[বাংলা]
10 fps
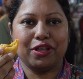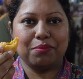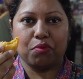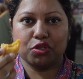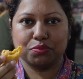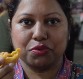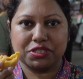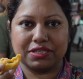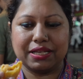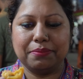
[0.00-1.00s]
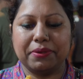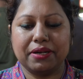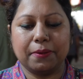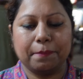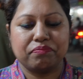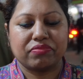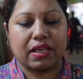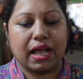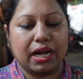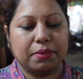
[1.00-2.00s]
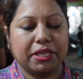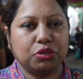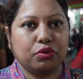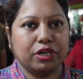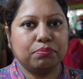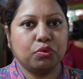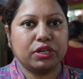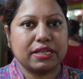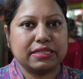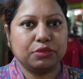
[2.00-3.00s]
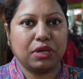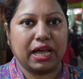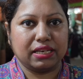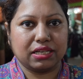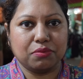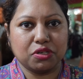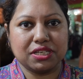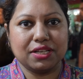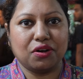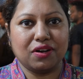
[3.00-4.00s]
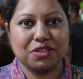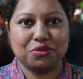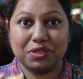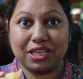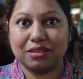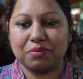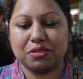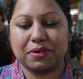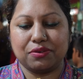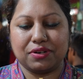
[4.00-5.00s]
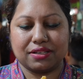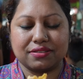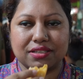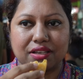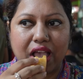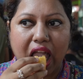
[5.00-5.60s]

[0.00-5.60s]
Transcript: অনেক মচমচে টাইপের আর ভিতরের পুরটা যেহেতু হালকা মশলা করা এই জন্য খেতে বেশ ভালো লাগছে